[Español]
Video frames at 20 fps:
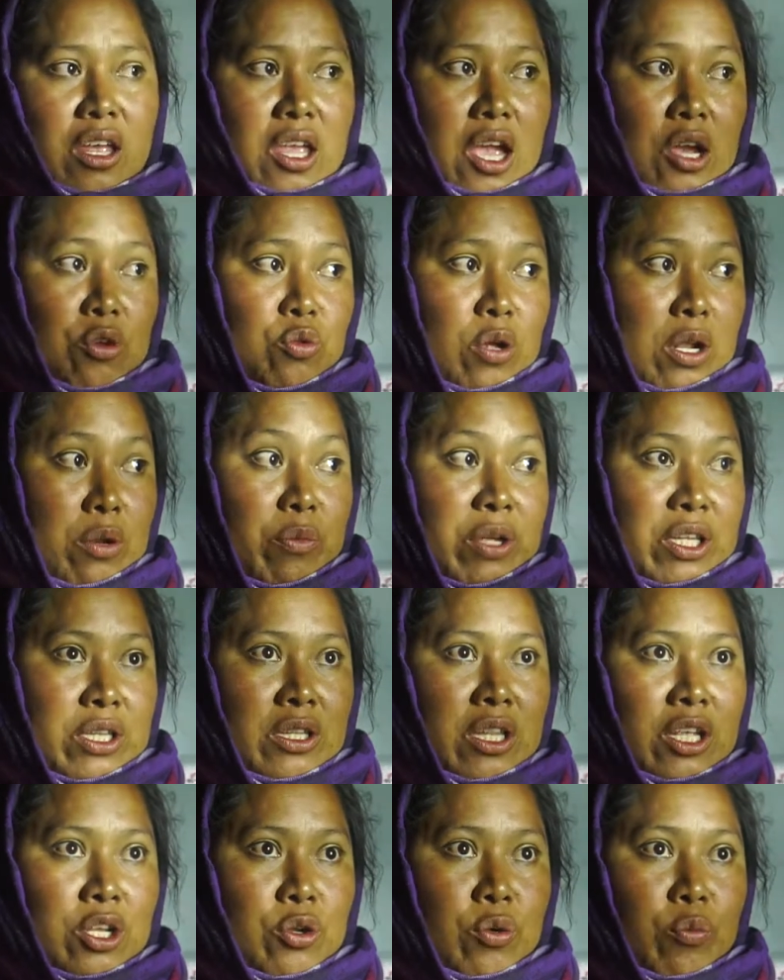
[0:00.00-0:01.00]
Y
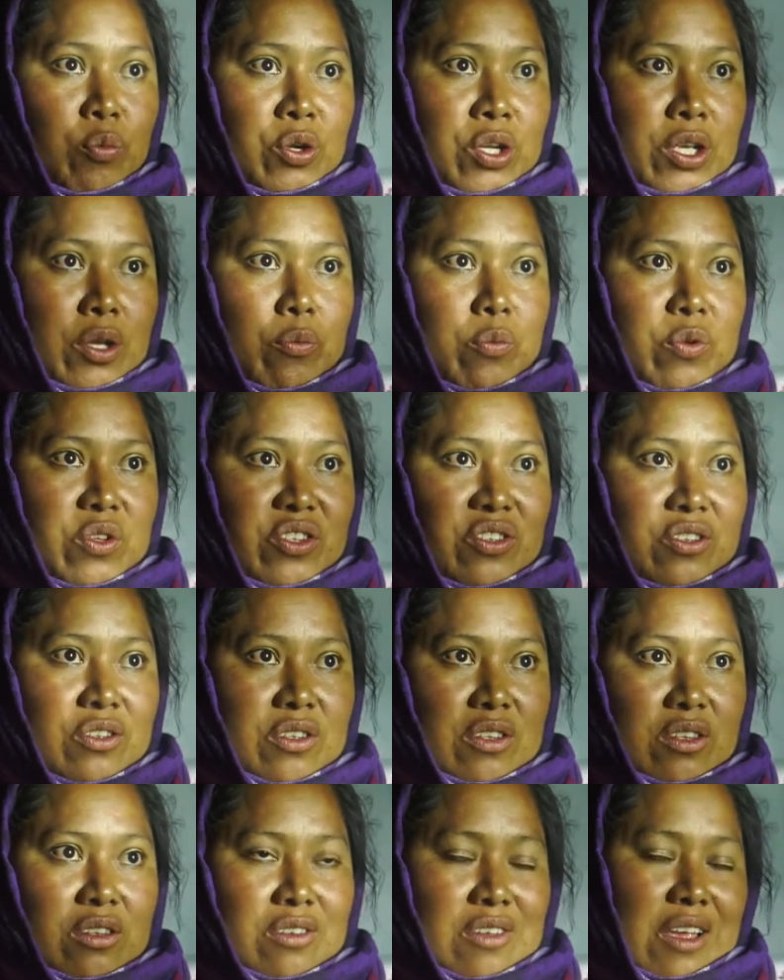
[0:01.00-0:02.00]
actualmente no, porque
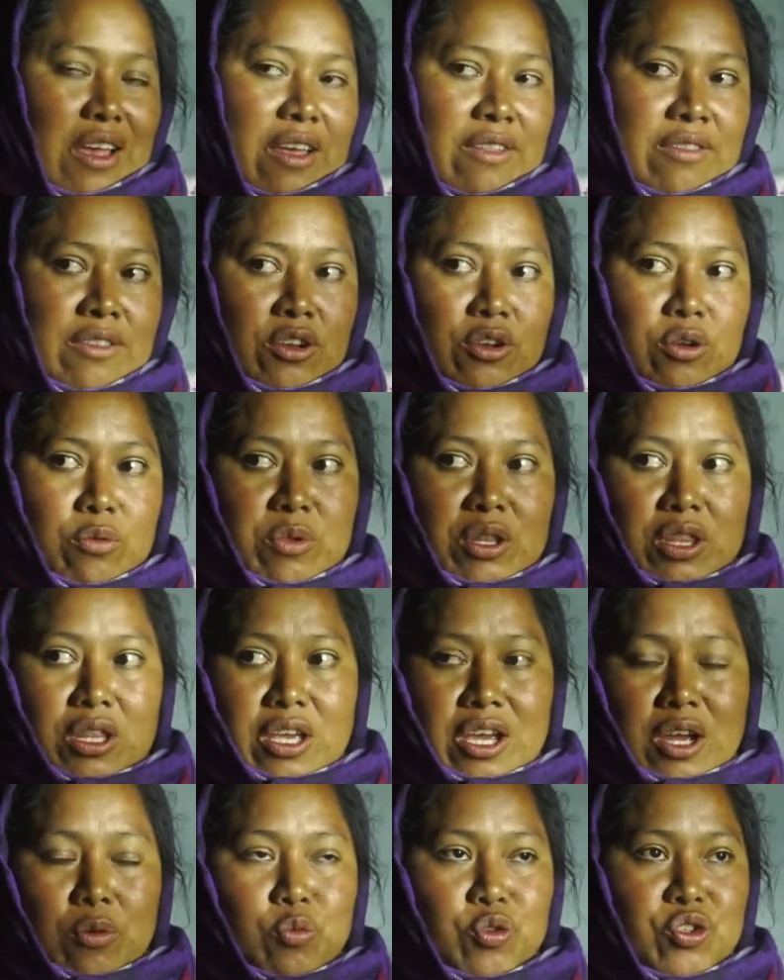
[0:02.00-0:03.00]
pues
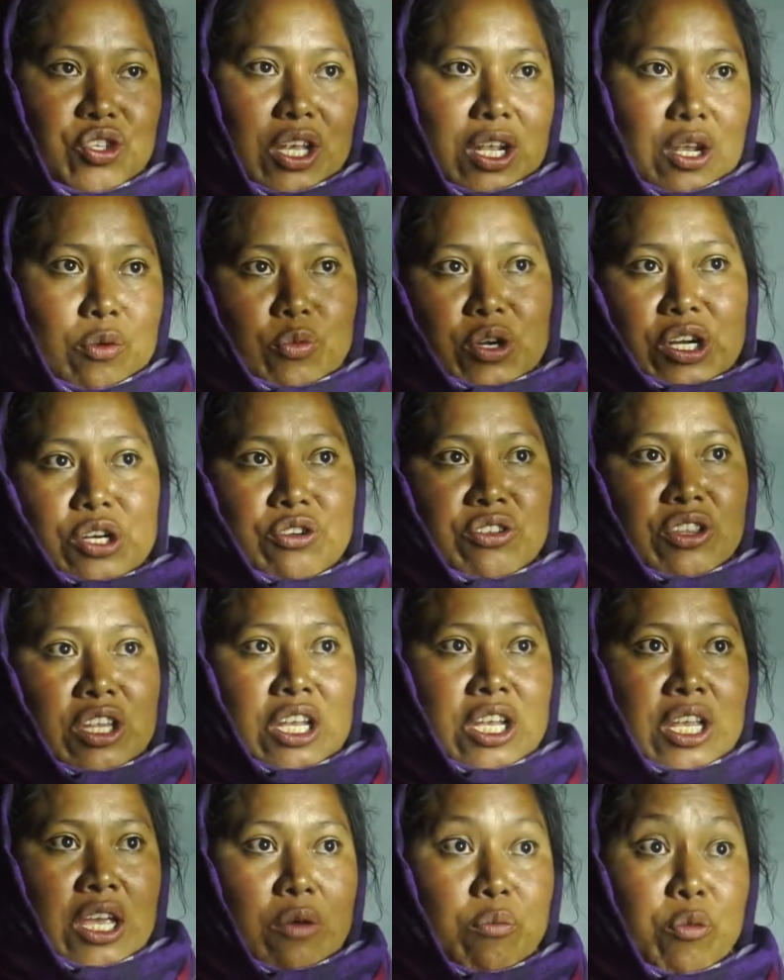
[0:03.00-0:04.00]
anteriormente digamos que la mujer no
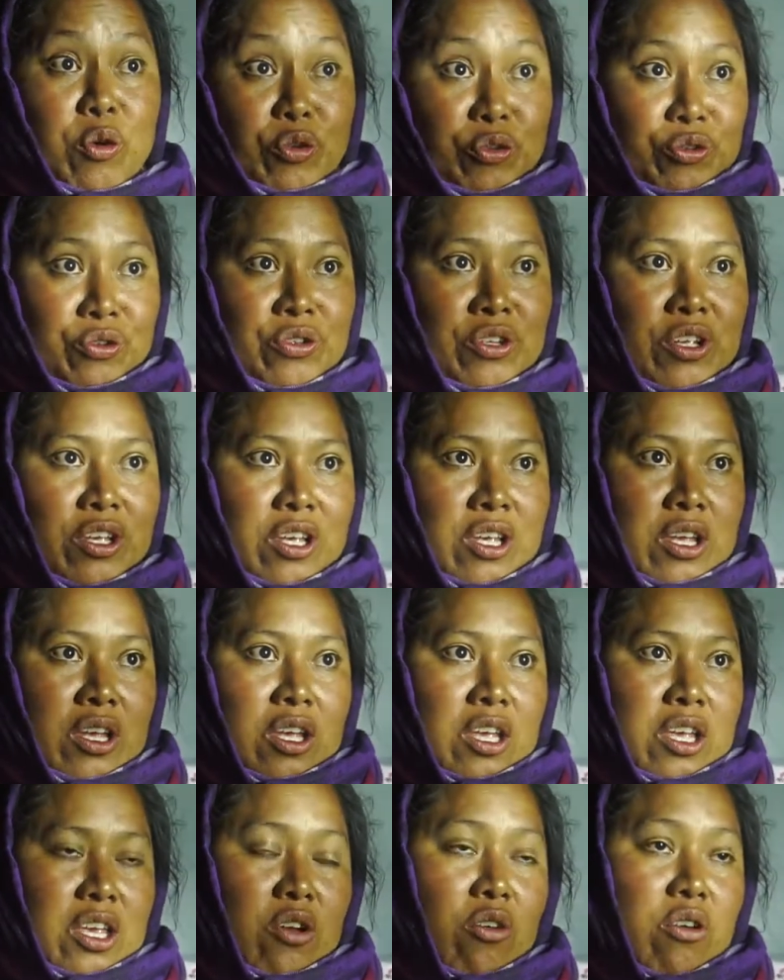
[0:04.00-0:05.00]
tenía voz
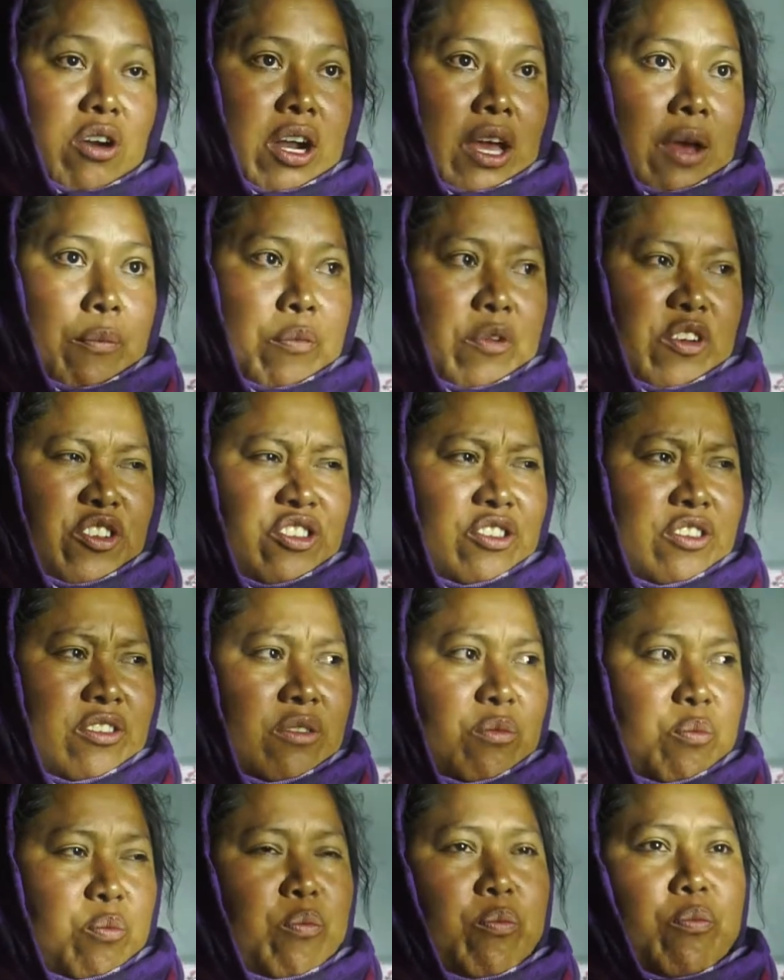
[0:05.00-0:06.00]
y ahora
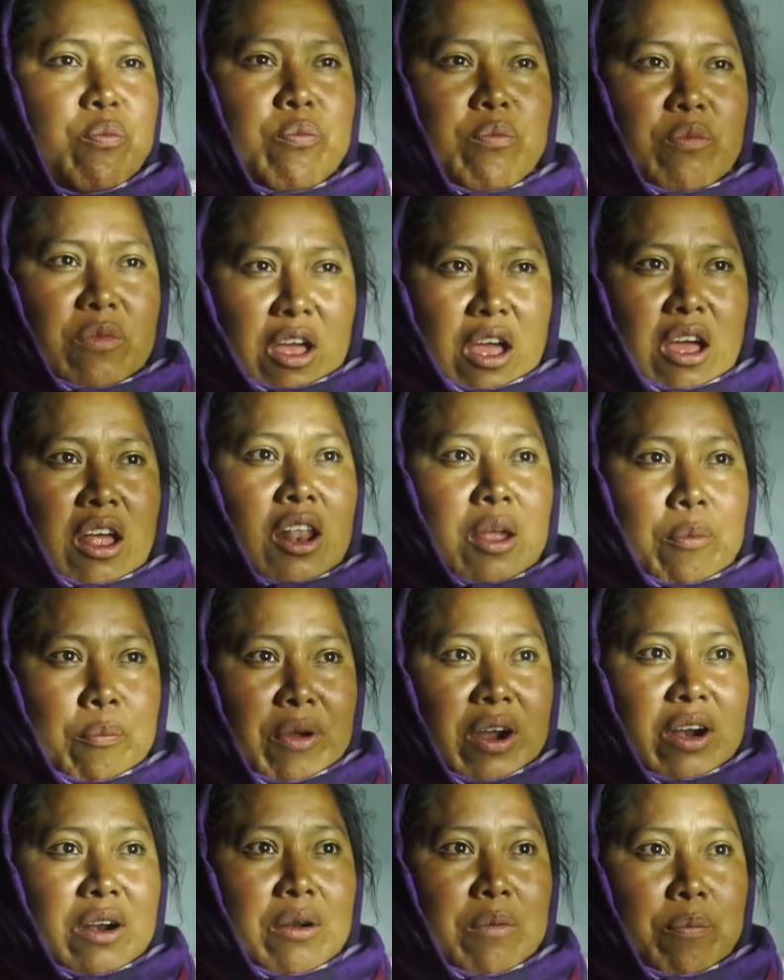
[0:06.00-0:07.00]
pues a la
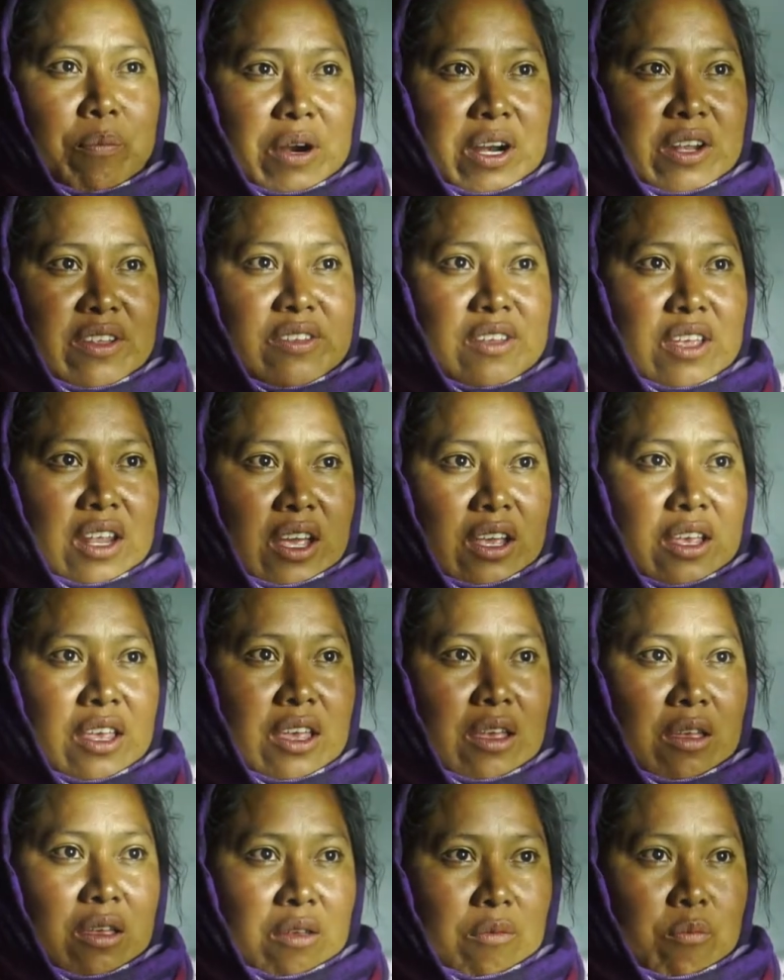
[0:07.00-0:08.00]
par pareciera
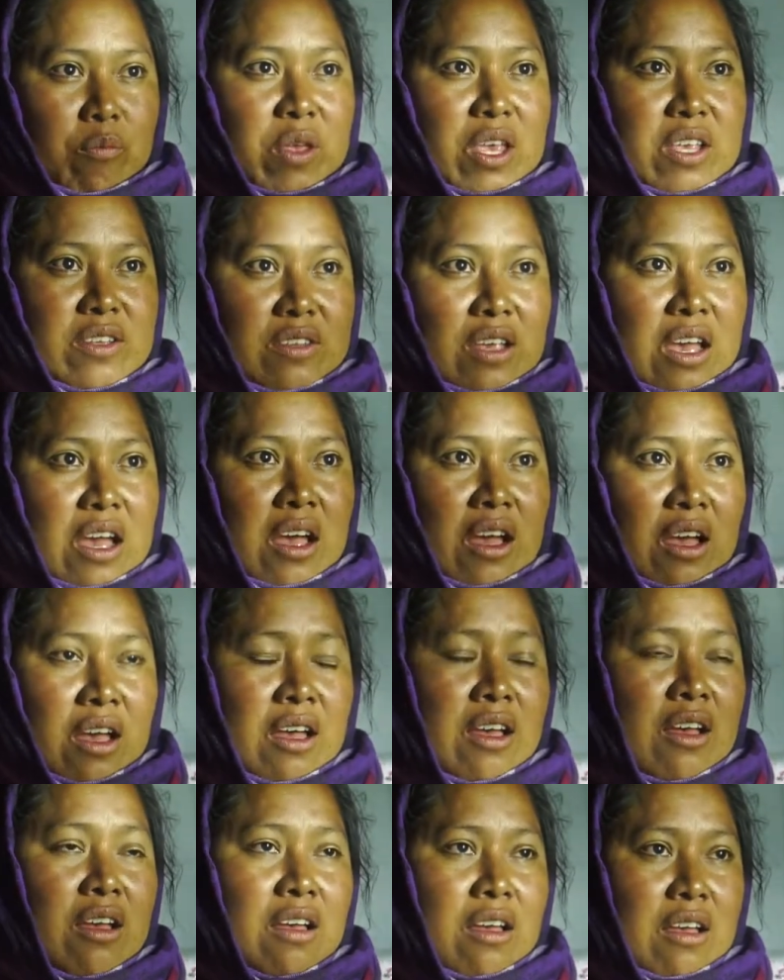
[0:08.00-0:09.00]
que
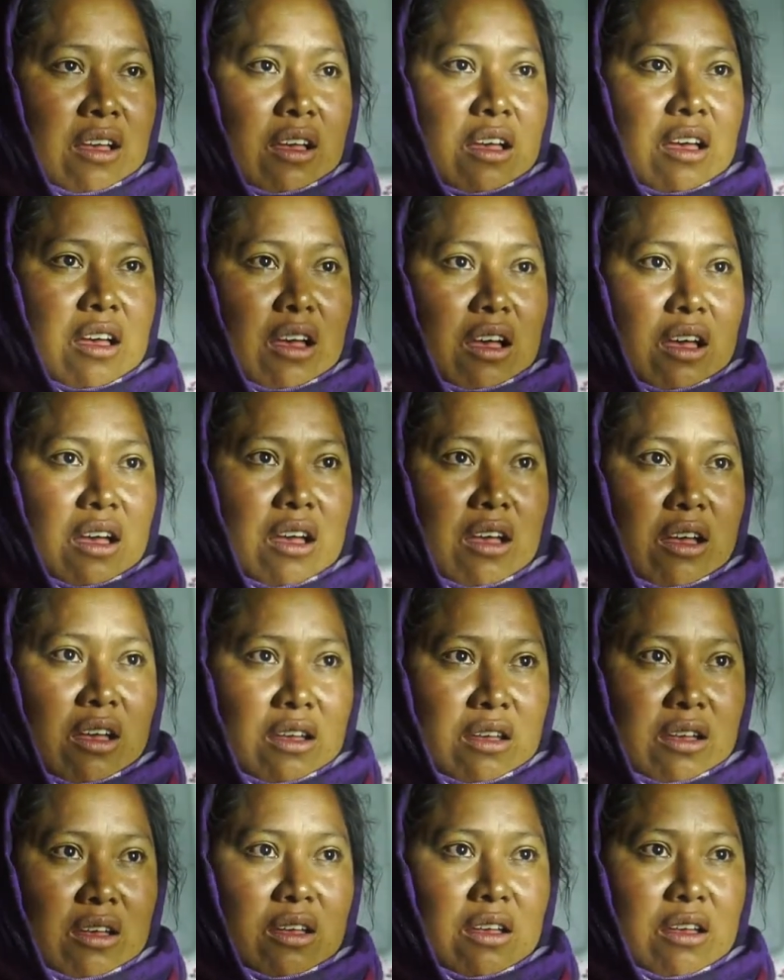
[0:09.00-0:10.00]
empieza a,
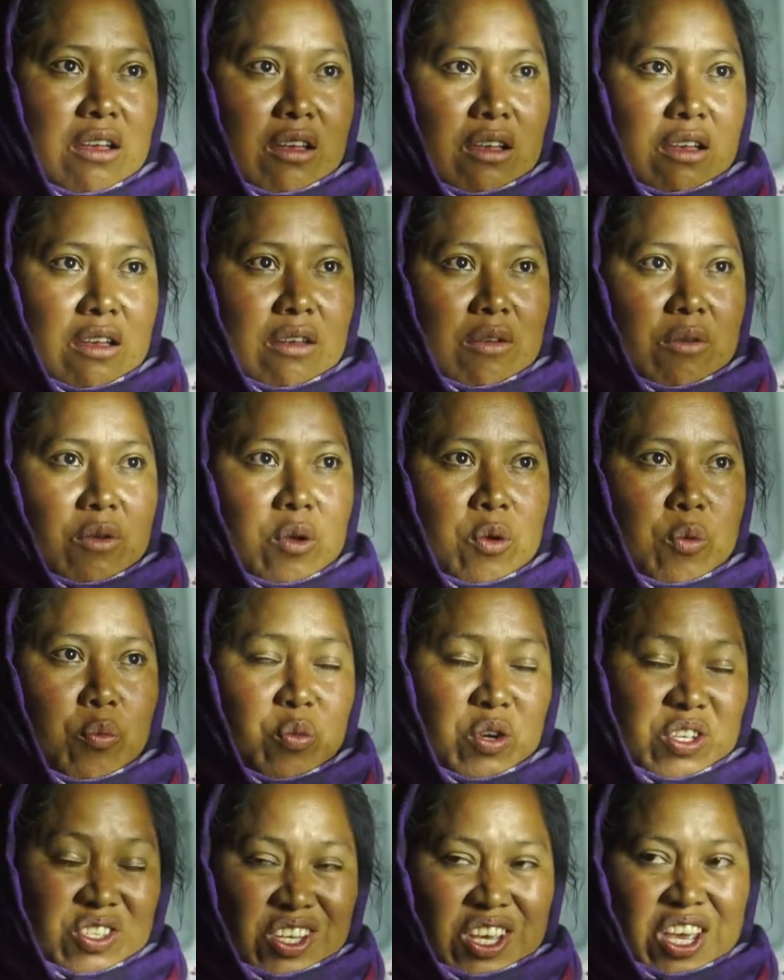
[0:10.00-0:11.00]

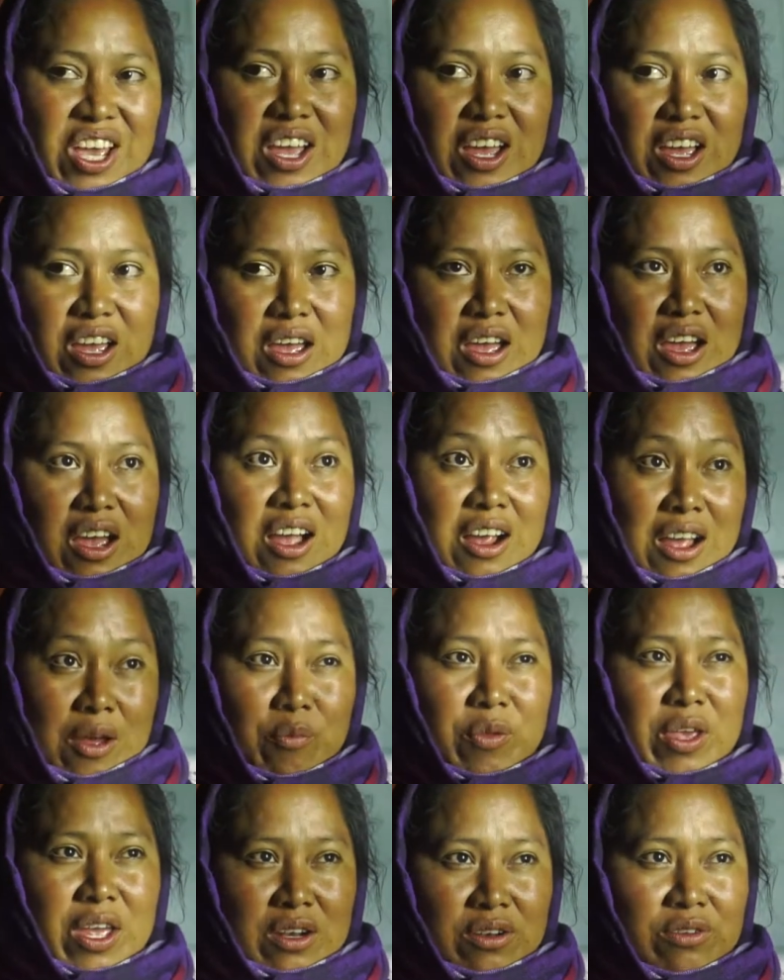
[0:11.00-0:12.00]
pues sí, a
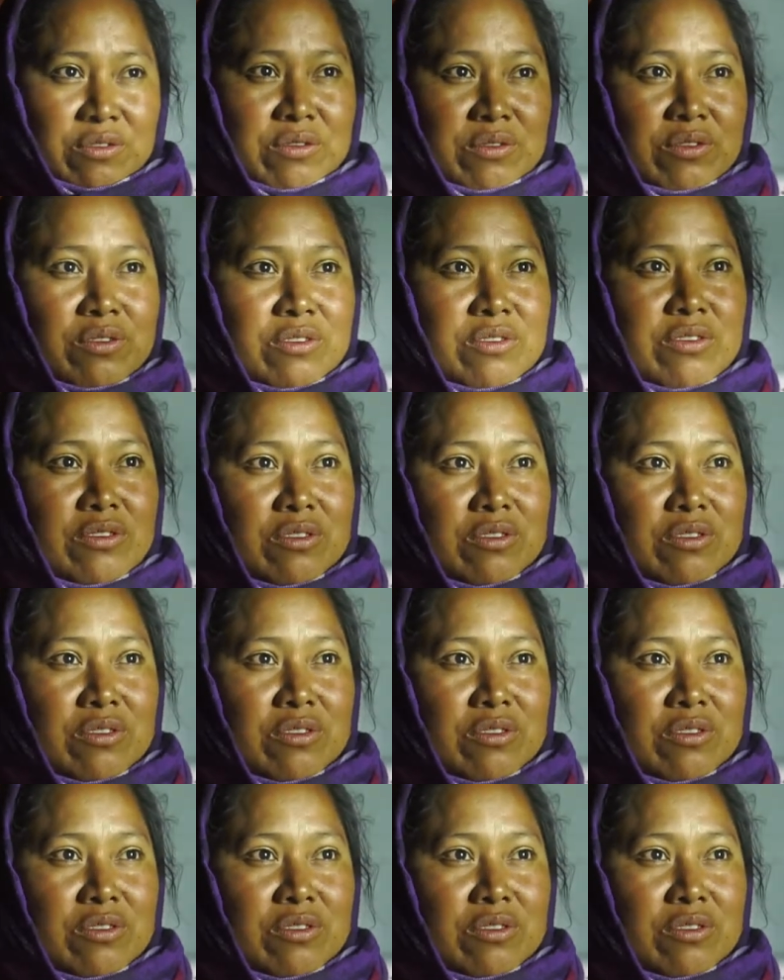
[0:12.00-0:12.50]
cambiar, ¿no?